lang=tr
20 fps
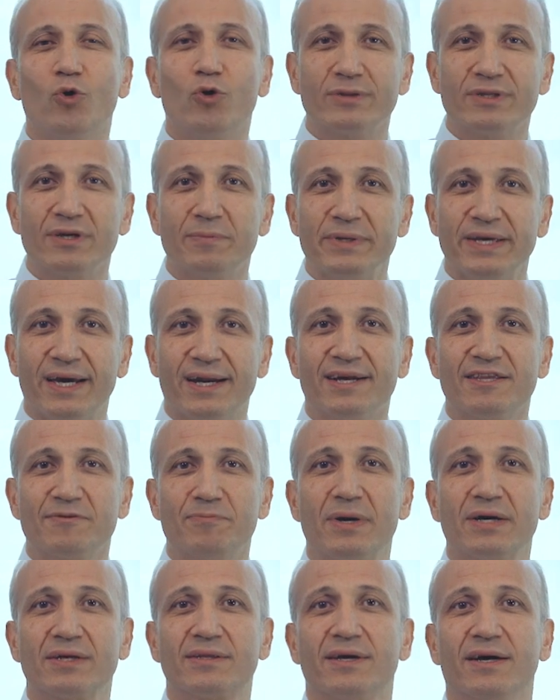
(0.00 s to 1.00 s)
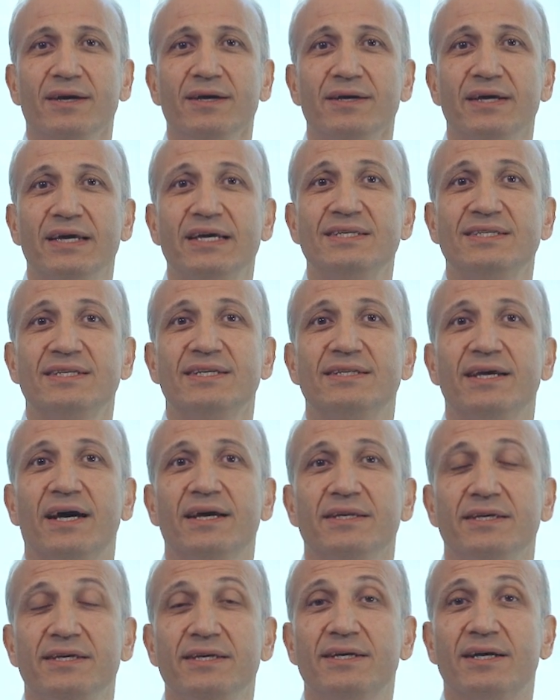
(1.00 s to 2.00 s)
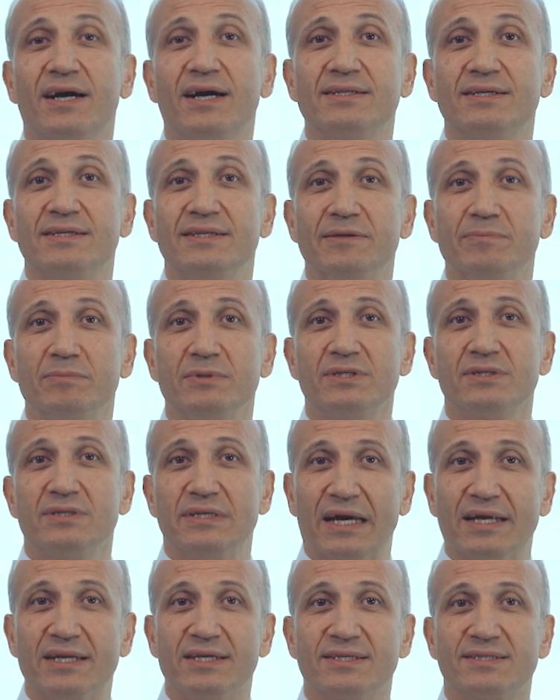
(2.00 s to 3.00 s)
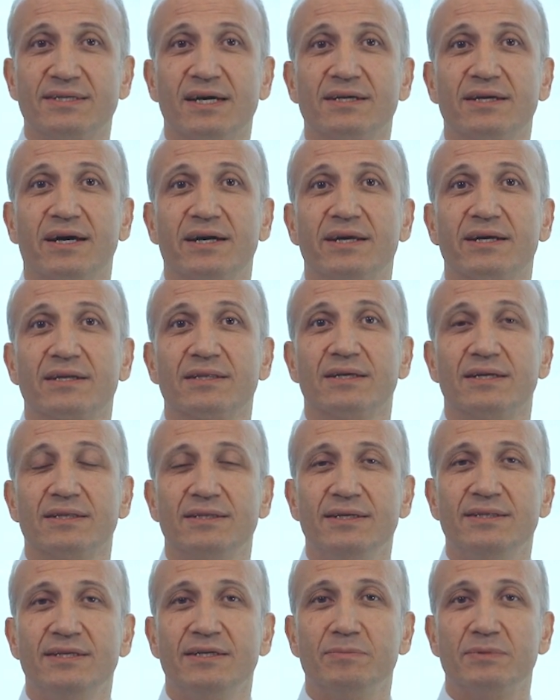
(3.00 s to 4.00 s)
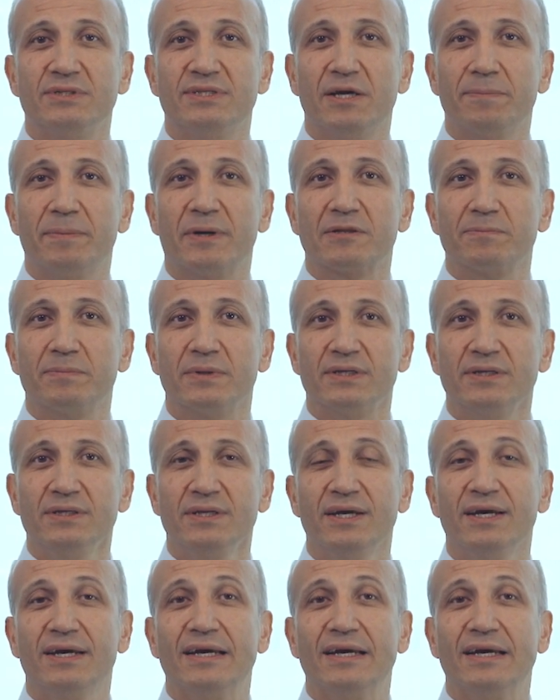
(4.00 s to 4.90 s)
Bu ortamı yaratmak da eskiden İK dediğimiz yani insan kaynakları dediğimiz departmanın